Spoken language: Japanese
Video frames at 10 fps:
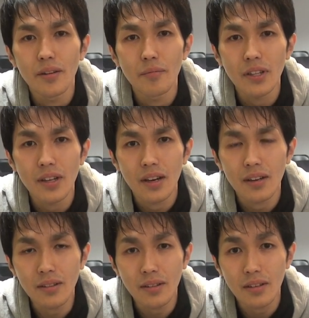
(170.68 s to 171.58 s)
また
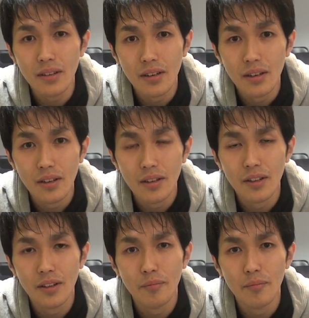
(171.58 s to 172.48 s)

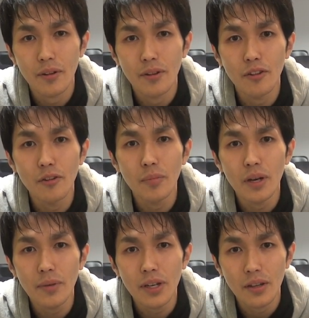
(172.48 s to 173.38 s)

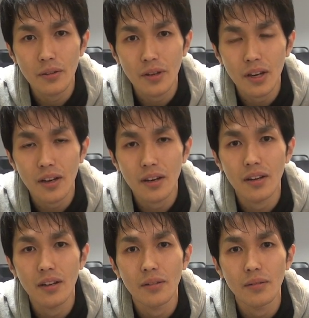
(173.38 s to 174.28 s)
スーパーマーケットや、
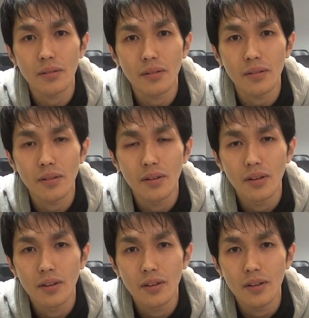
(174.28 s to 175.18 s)

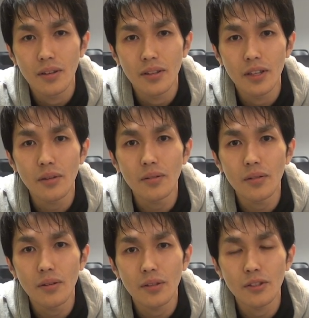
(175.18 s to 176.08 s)
えっと、日本
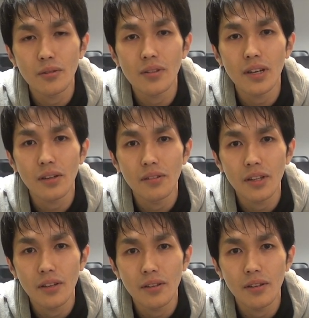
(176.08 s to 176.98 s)
の食材が売って
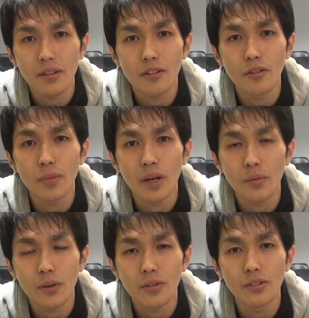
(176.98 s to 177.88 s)
いるスーパー
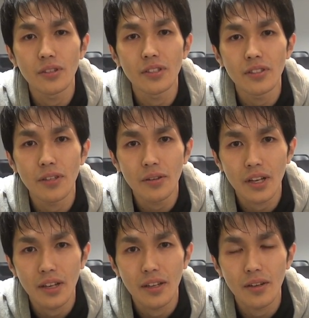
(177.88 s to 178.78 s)
も充実しており
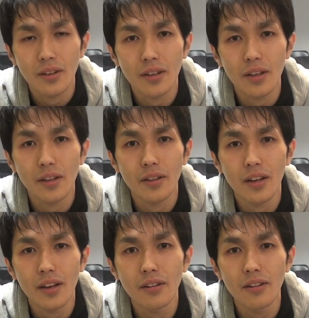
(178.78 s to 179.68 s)

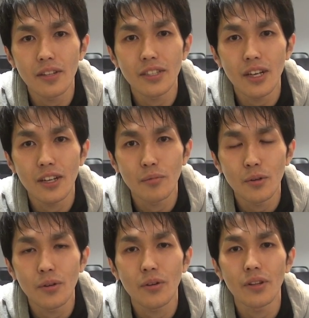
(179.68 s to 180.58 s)
大学から近いの
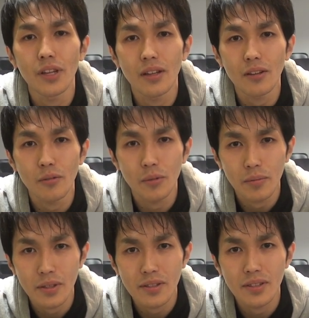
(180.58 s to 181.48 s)
も良い点だと思います
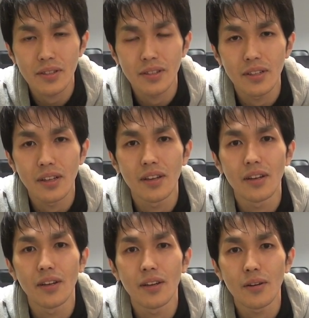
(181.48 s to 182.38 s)

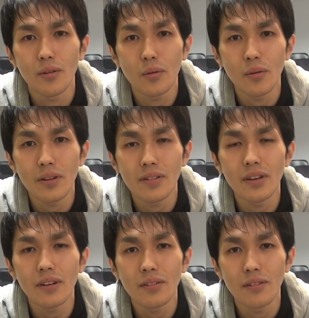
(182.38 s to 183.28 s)
ここは生
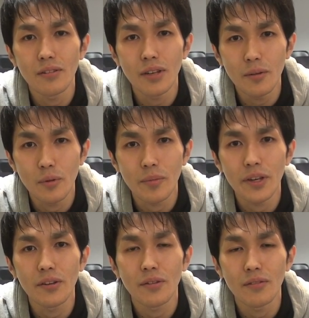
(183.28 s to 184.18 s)
活する上でも
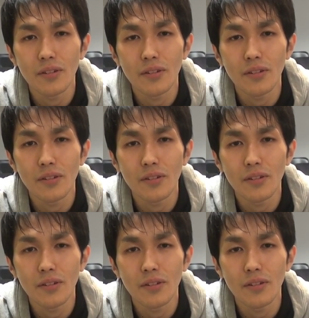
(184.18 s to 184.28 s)
勉強す